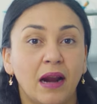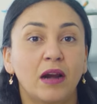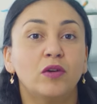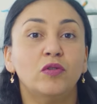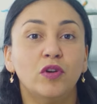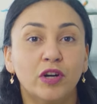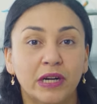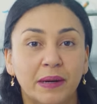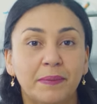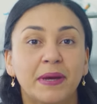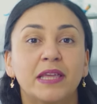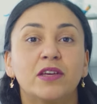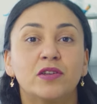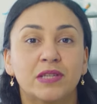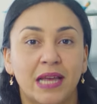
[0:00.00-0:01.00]
algunos
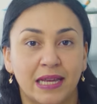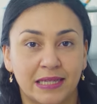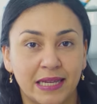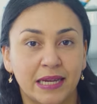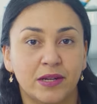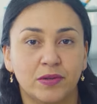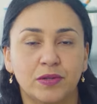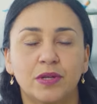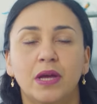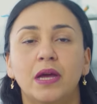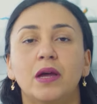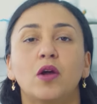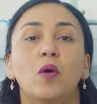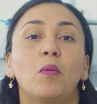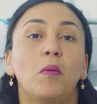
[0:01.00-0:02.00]
remedios caseros
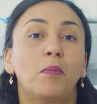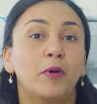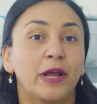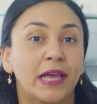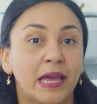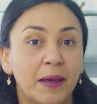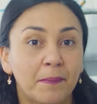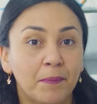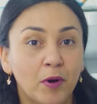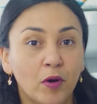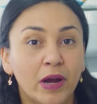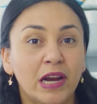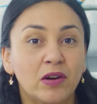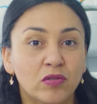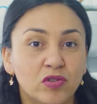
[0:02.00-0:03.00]
como por
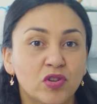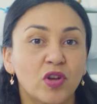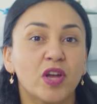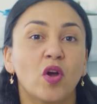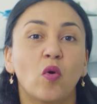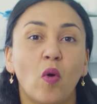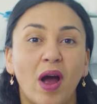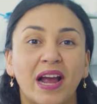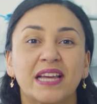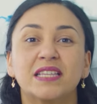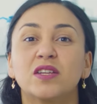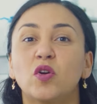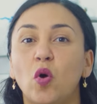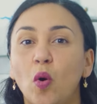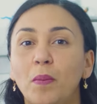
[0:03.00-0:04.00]
ejemplo el uso de
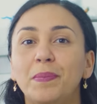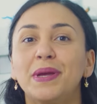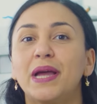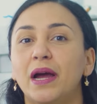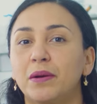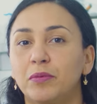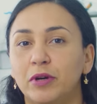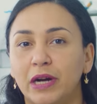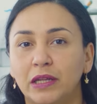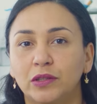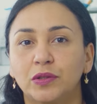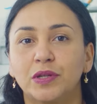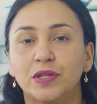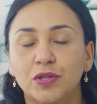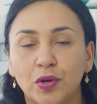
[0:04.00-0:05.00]
enjuagues con
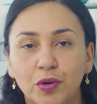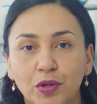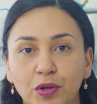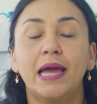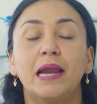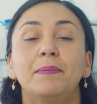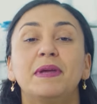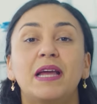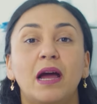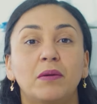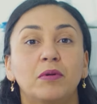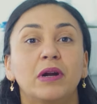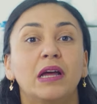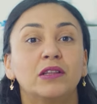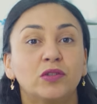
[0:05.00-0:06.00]
bicarbonato de sodio. El
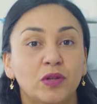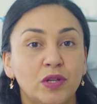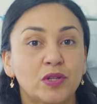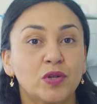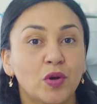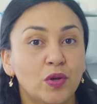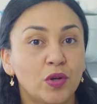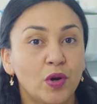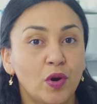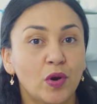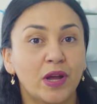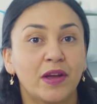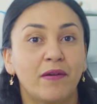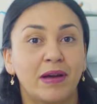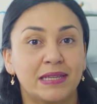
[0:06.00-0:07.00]
bicarbonato de sodio
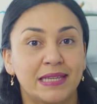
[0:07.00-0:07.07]
lo que va a